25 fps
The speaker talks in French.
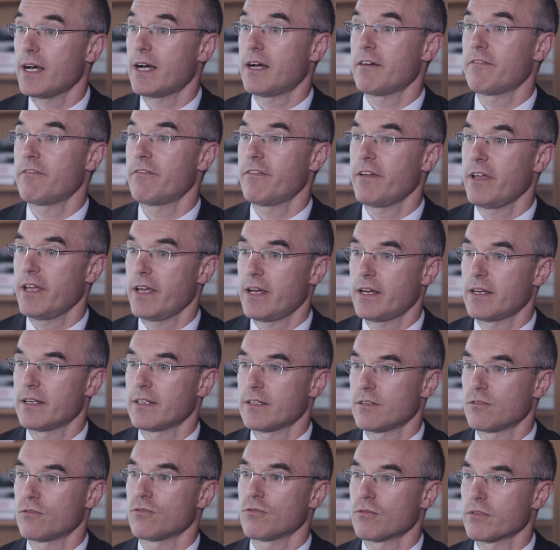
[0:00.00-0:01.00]
à faire
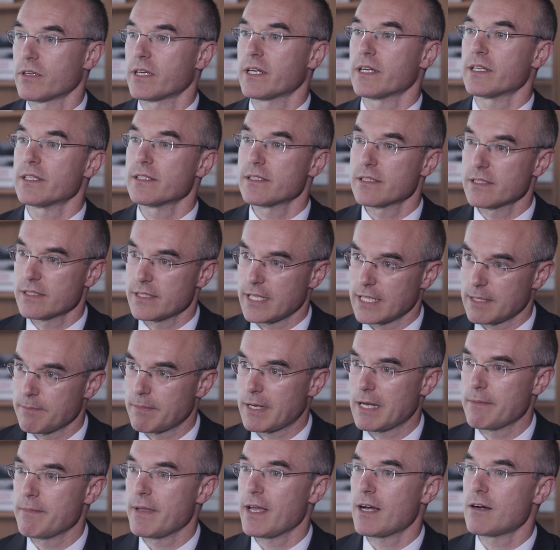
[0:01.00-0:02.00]
donc, cette
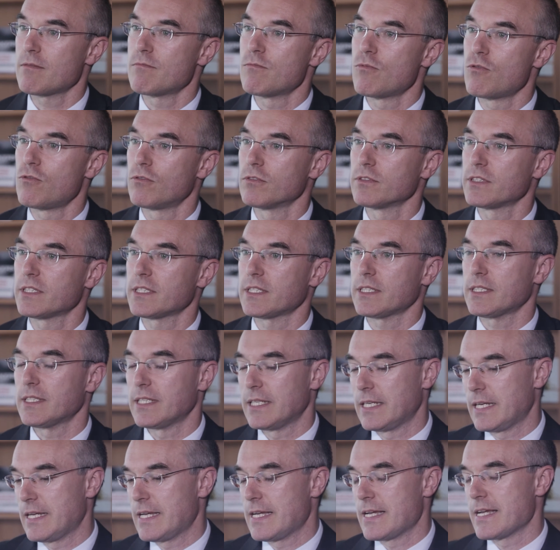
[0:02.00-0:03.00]
première montre
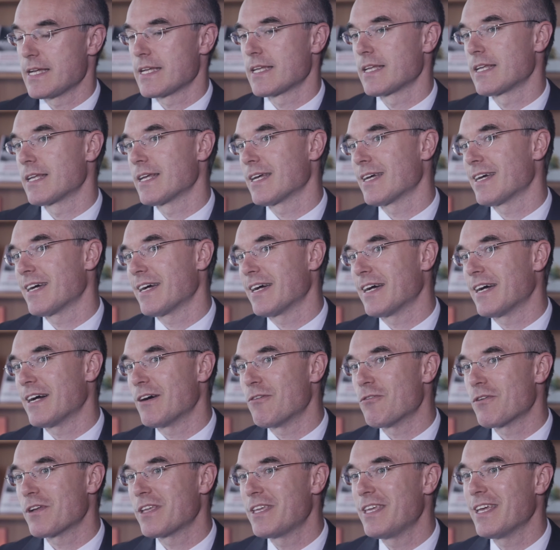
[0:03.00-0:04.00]
euh,
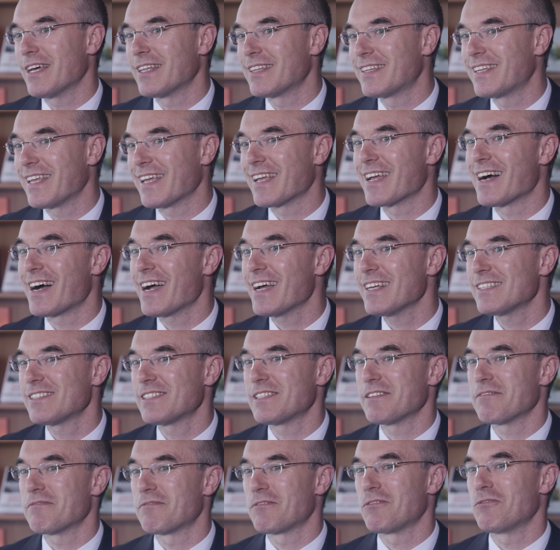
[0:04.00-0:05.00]
qui intégrait
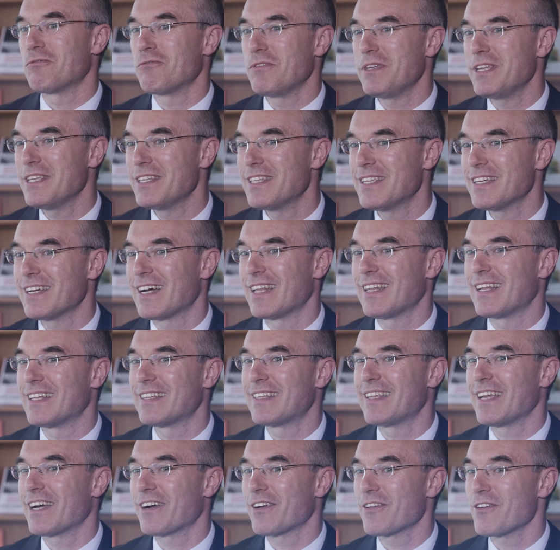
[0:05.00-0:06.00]
ces fluides à
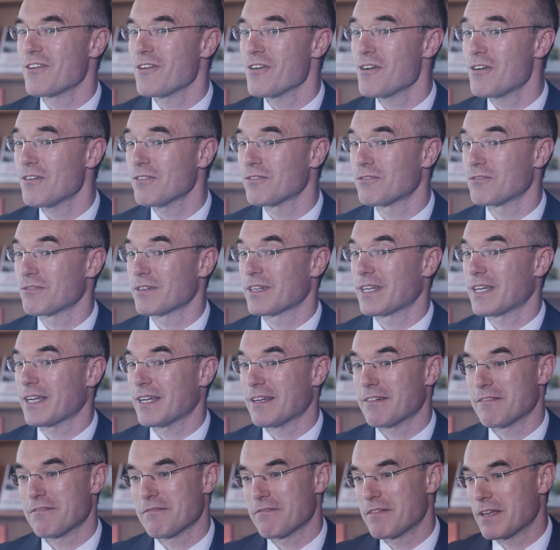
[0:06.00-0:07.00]
l'intérieur, donc
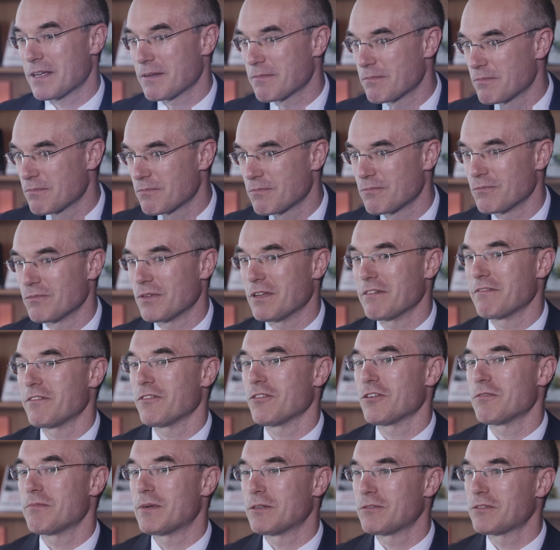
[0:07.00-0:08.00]
avec un
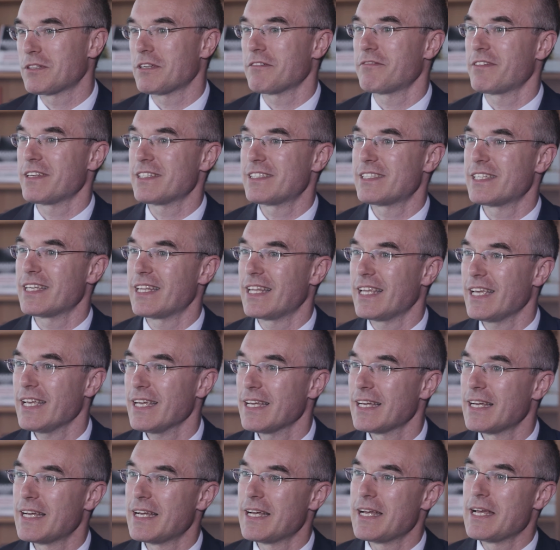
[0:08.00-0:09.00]
environnement tout à fait scellé.